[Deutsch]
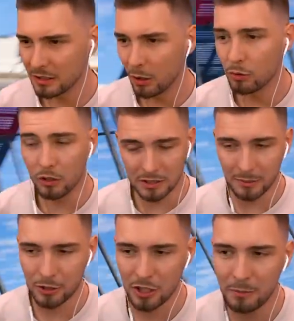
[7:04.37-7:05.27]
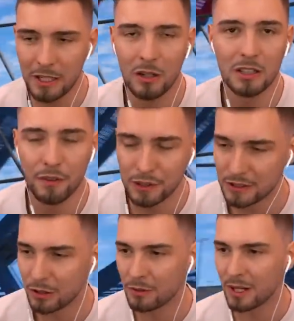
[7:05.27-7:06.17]
Oh, doch, ist aber stabil, Leute. Da wird es
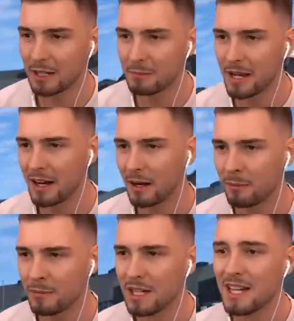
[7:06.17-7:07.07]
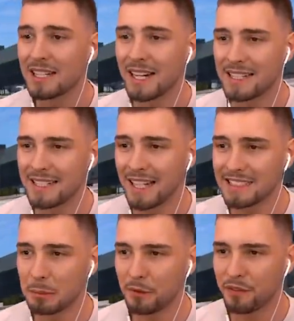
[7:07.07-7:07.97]
ja noch ein Rad mehr haben. Kann
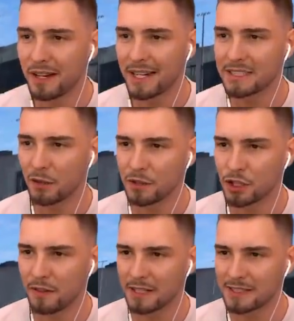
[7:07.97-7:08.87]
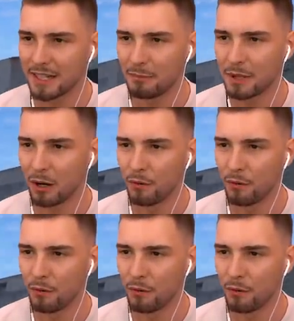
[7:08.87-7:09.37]
das aber vielleicht auf die schwarze Rampe rauf,